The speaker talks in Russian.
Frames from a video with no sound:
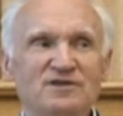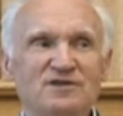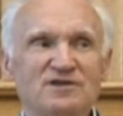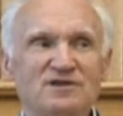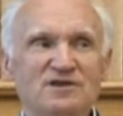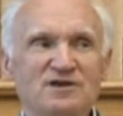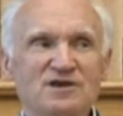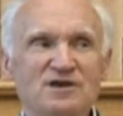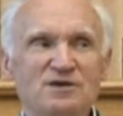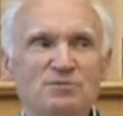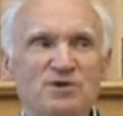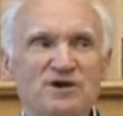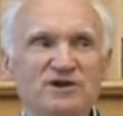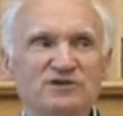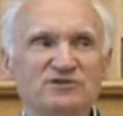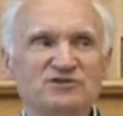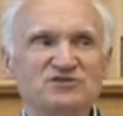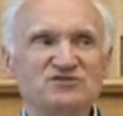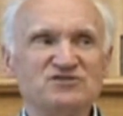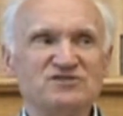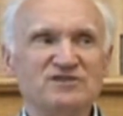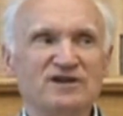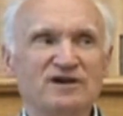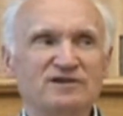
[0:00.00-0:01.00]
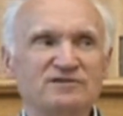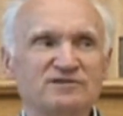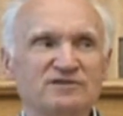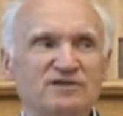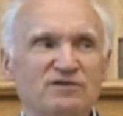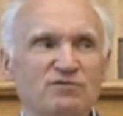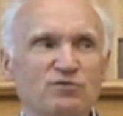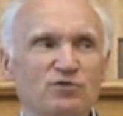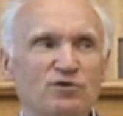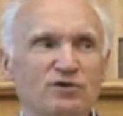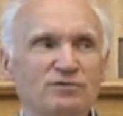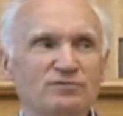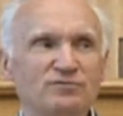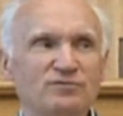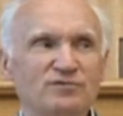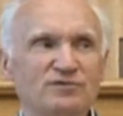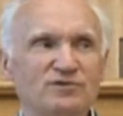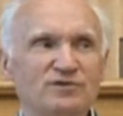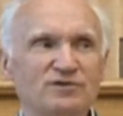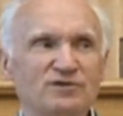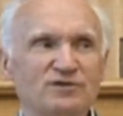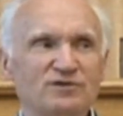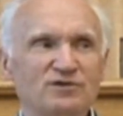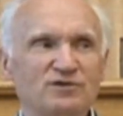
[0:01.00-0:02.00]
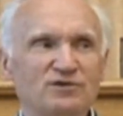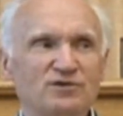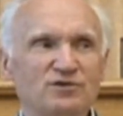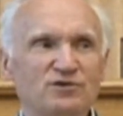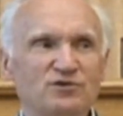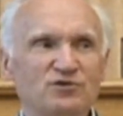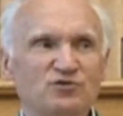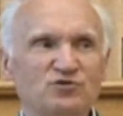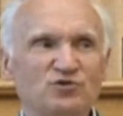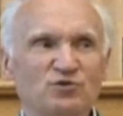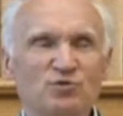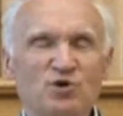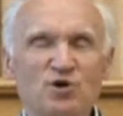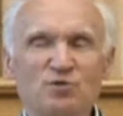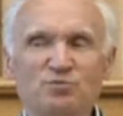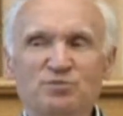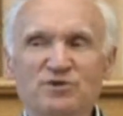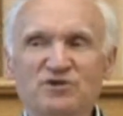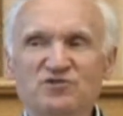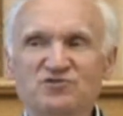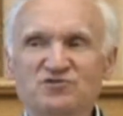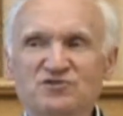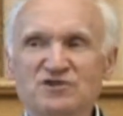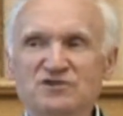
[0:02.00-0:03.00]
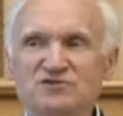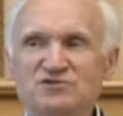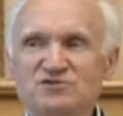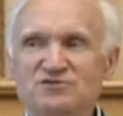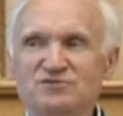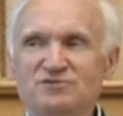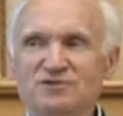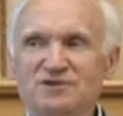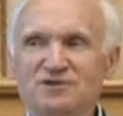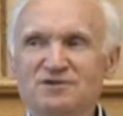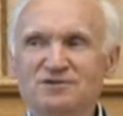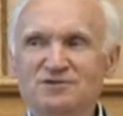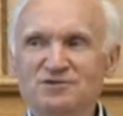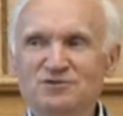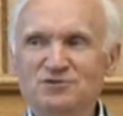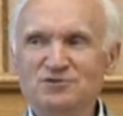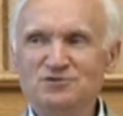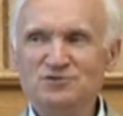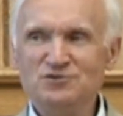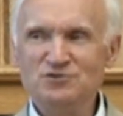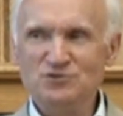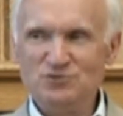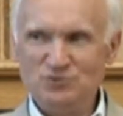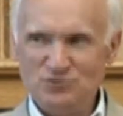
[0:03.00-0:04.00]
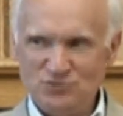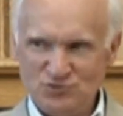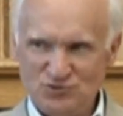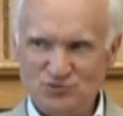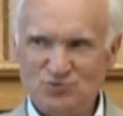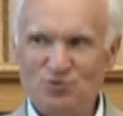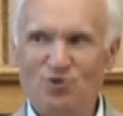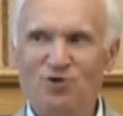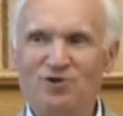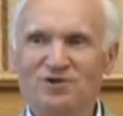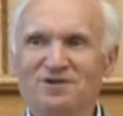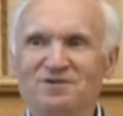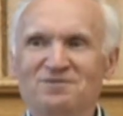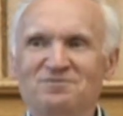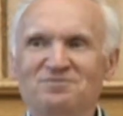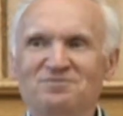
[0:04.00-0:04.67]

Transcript: ибо это знак того, что мое пришествие скоро.